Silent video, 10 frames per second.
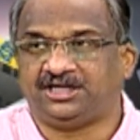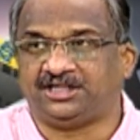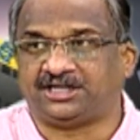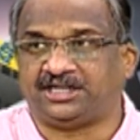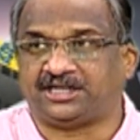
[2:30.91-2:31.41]

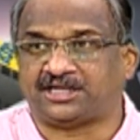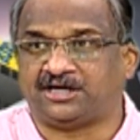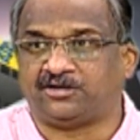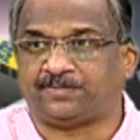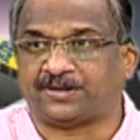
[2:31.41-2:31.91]
ఎందుకంటే
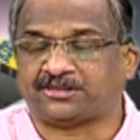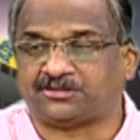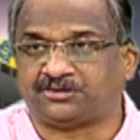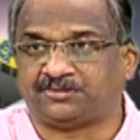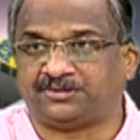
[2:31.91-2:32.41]
ఎట్లాగో
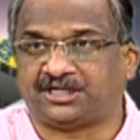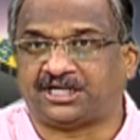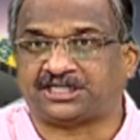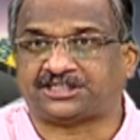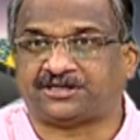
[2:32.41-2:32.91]
ప్రస్తుతం ఉన్న
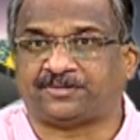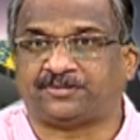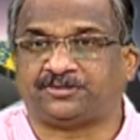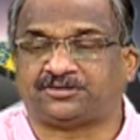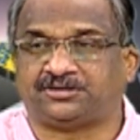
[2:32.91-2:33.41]
రాష్ట్ర
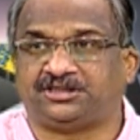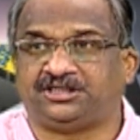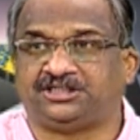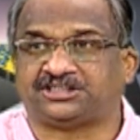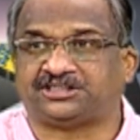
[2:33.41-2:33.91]
ప్రభుత్వం
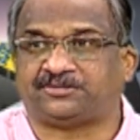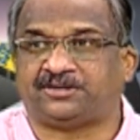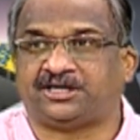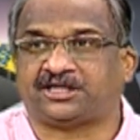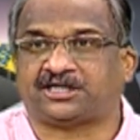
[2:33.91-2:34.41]
దీన్ని
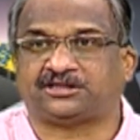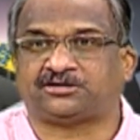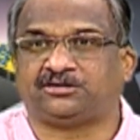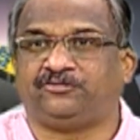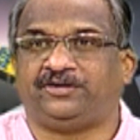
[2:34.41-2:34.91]
చంద్రబాబు నాయుడు
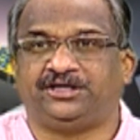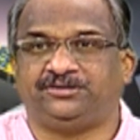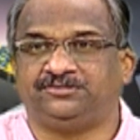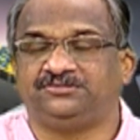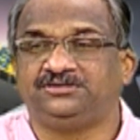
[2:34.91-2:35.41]
ఖాతాలో
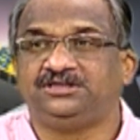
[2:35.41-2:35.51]
వేయదు